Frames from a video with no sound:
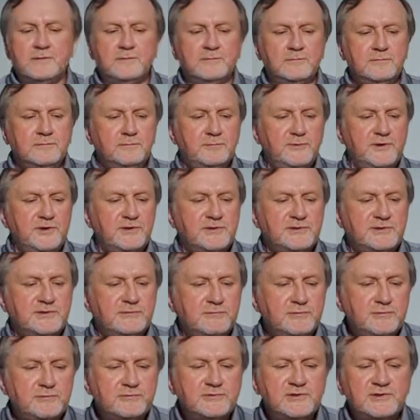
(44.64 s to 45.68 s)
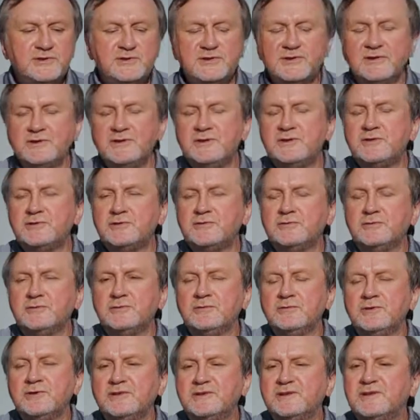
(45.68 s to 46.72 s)
Ну, прежде всего, нужно сказать,
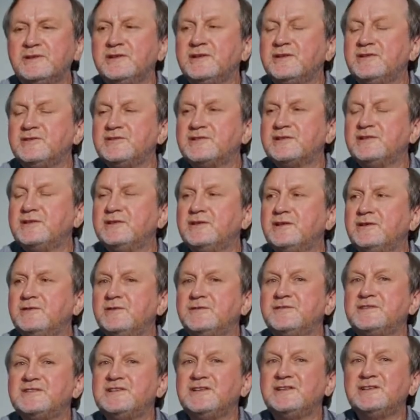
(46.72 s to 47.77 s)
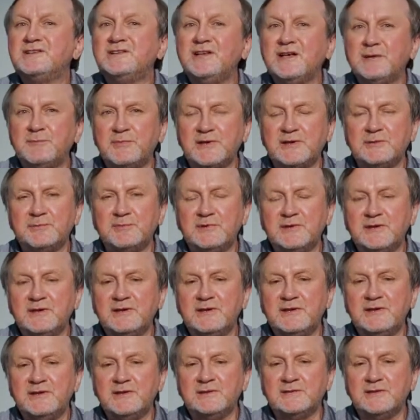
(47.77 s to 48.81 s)
что цитологическое исследование всегда
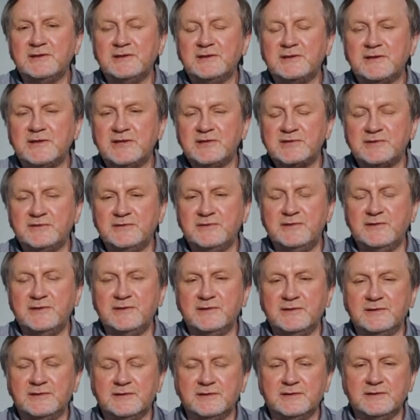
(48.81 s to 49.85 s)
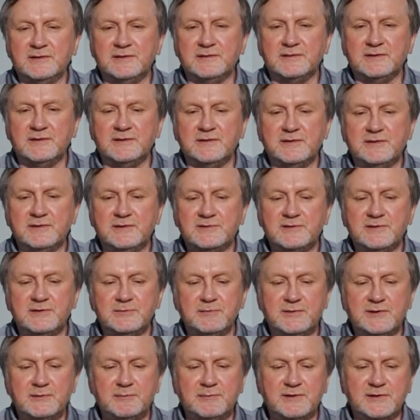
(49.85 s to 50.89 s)
предполагает окрашивание э,
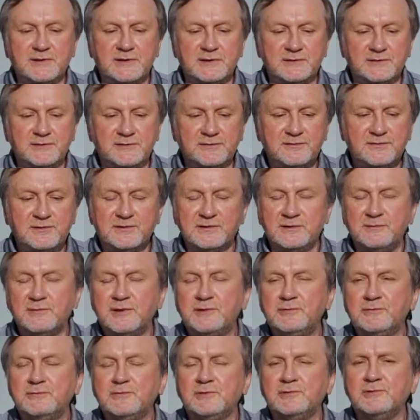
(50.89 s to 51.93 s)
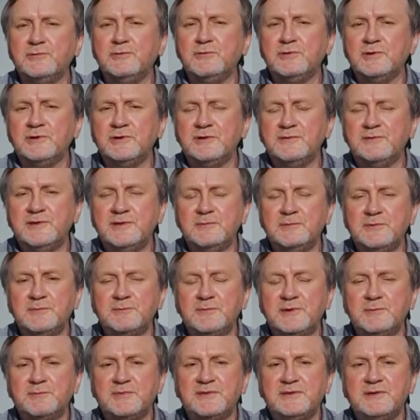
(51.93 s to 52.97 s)
цитологических препаратов. За мое вот долгое время
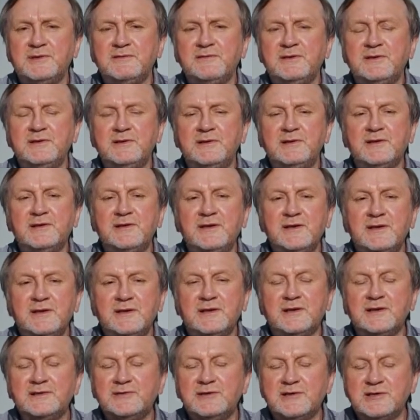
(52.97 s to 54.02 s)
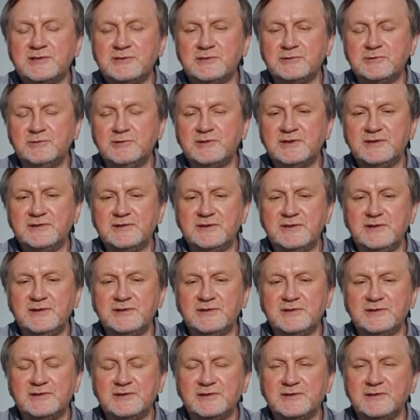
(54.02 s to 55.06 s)
преподавания я однажды только
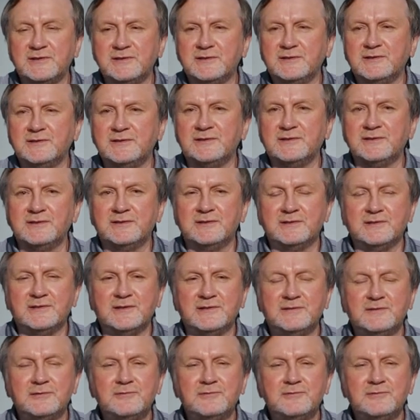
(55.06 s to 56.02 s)
встретился э, со